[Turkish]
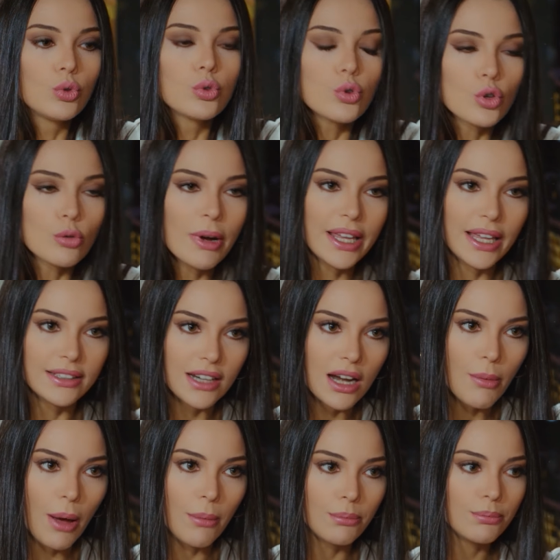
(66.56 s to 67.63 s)
gururuma
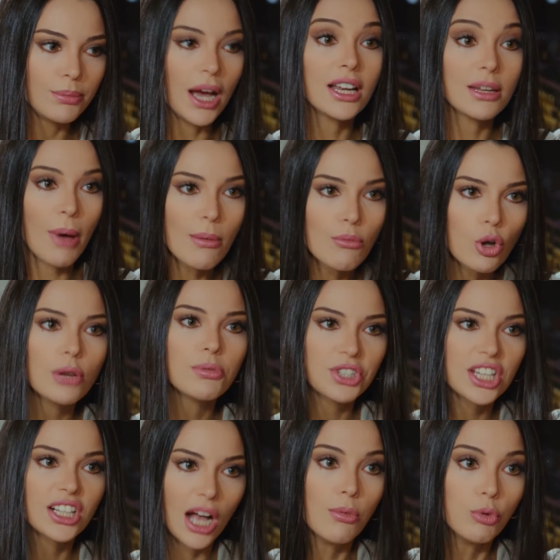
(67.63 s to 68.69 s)
yediremem. Yani ben böyle bir
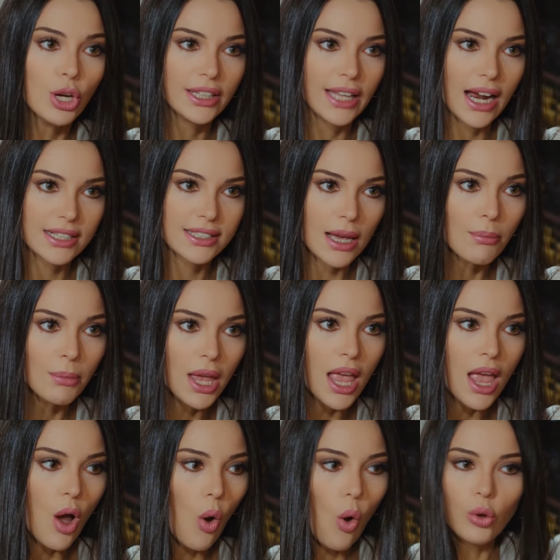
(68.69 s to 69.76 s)
şeyi kabul edersem
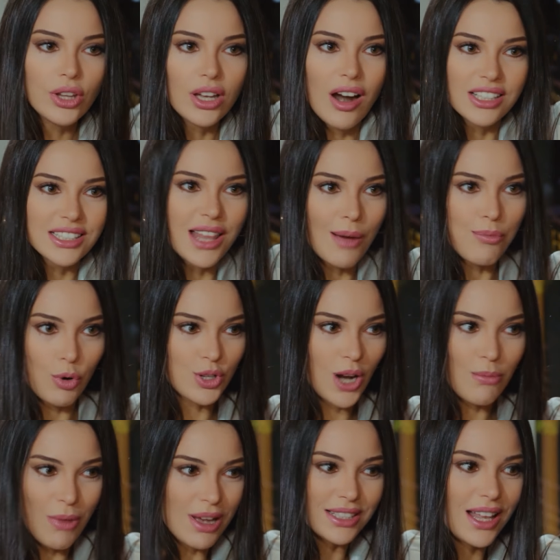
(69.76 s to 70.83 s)
onlar asla
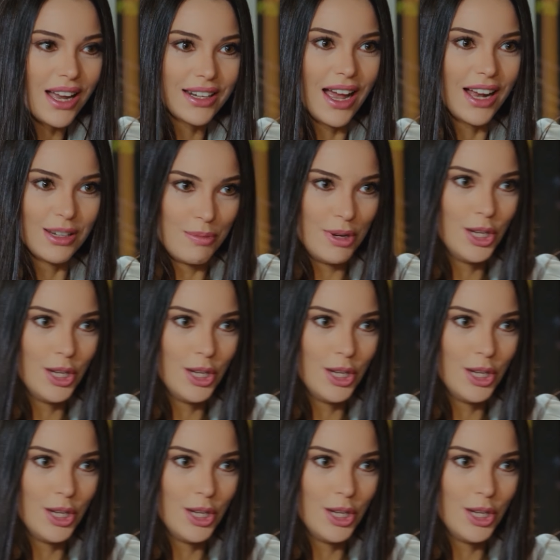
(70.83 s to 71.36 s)
boşanmazlar yani,